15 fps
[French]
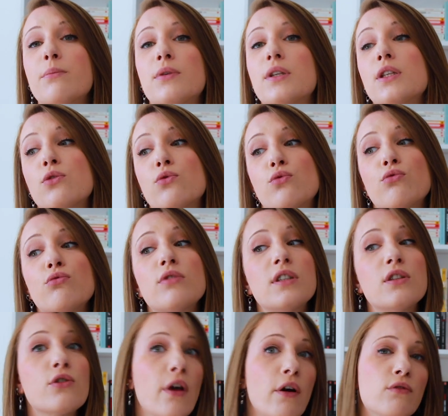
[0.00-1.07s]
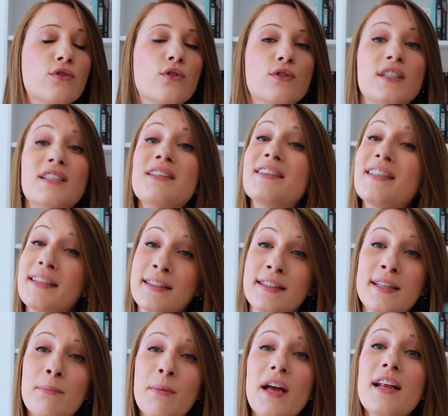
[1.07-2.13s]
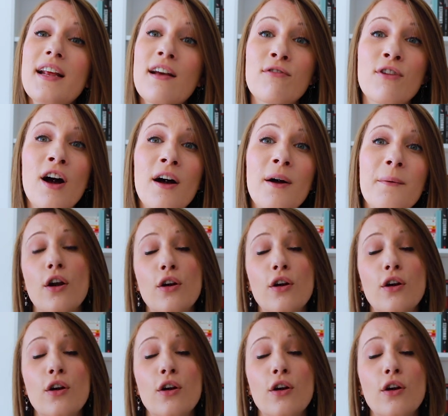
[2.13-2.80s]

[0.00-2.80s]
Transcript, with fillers: et puis du coup, si quelqu'un vous en dit, n'hésitez pas à aller la voir.